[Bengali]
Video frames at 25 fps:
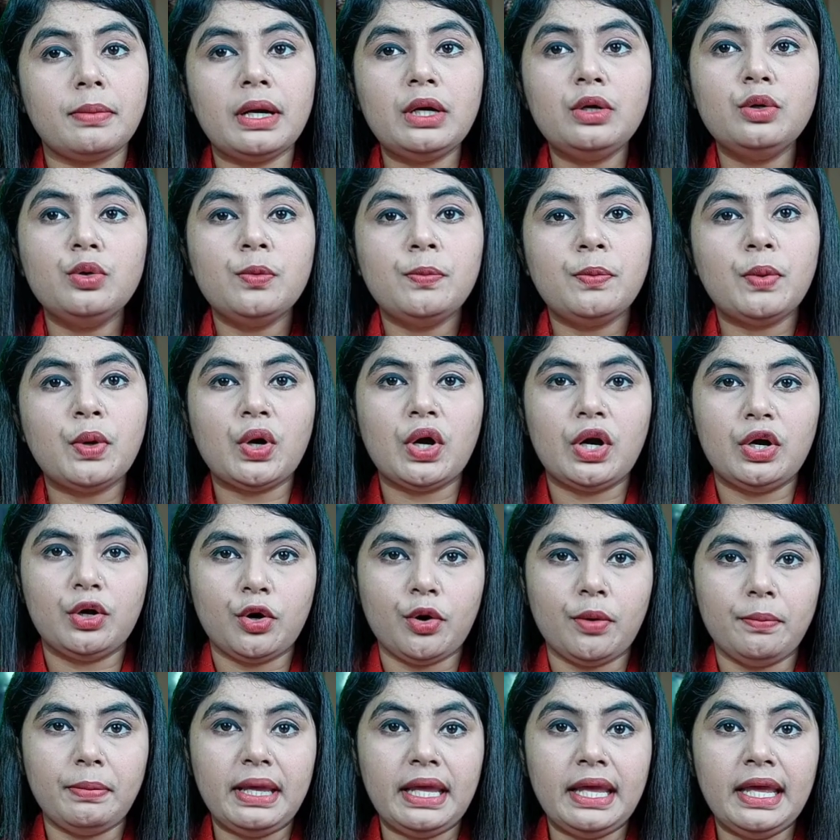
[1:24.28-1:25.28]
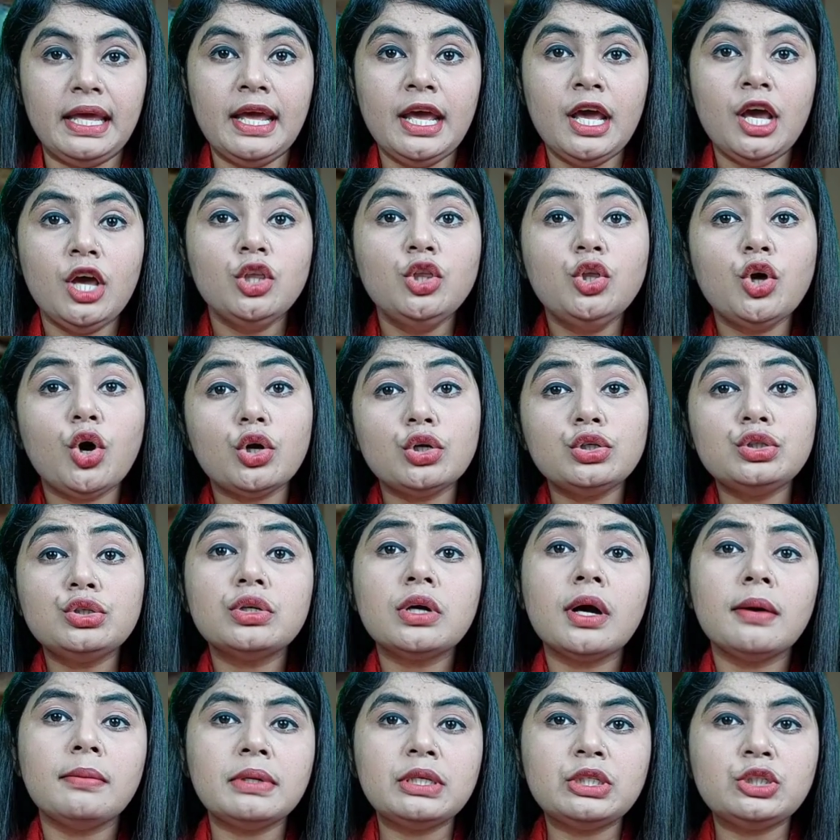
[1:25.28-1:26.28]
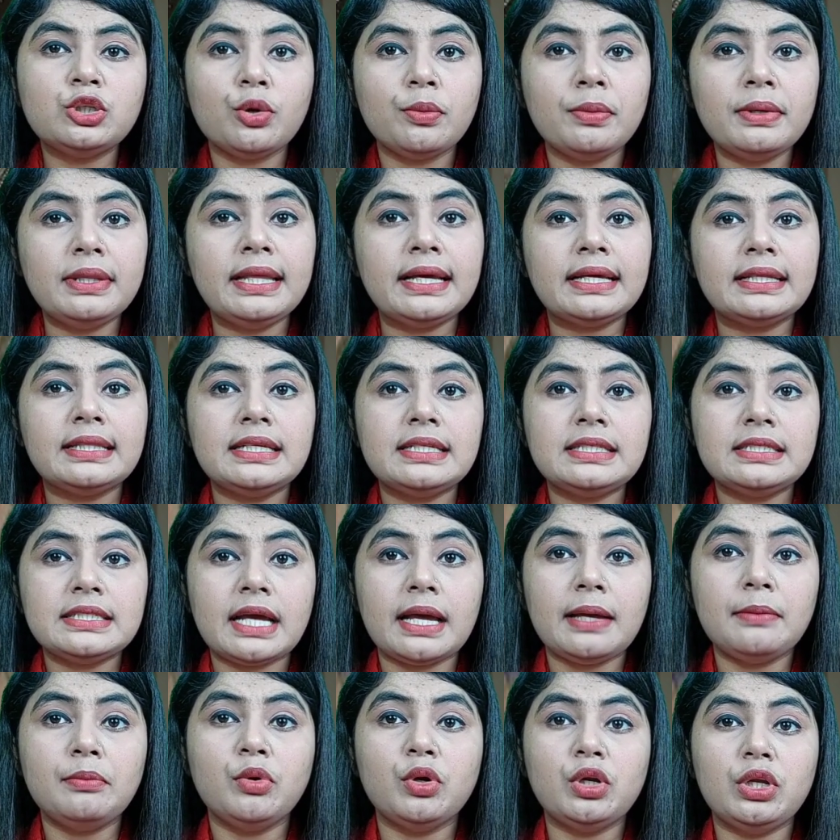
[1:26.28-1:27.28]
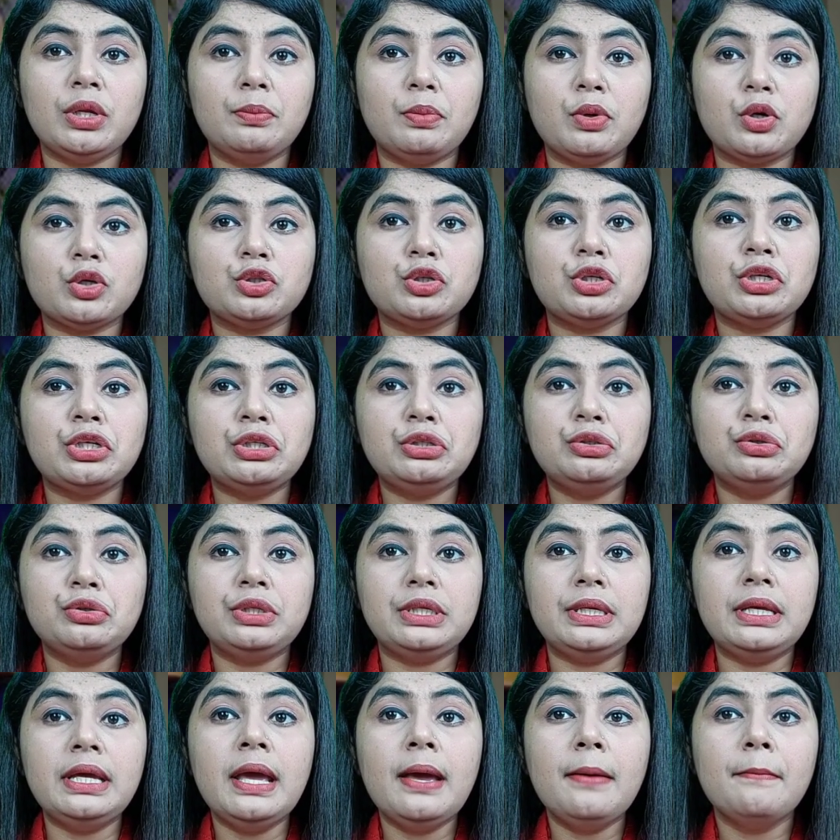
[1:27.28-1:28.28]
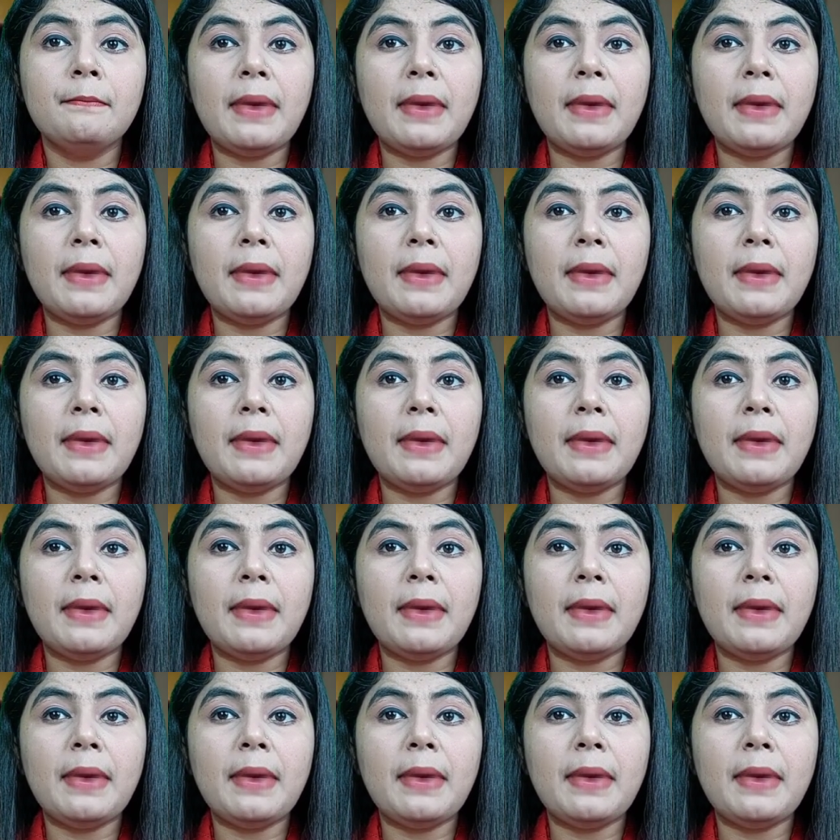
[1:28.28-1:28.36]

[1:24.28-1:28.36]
সবার উপকার হবে দর্শক আমার ছবি দেখতে চায় বলে বছরে যদি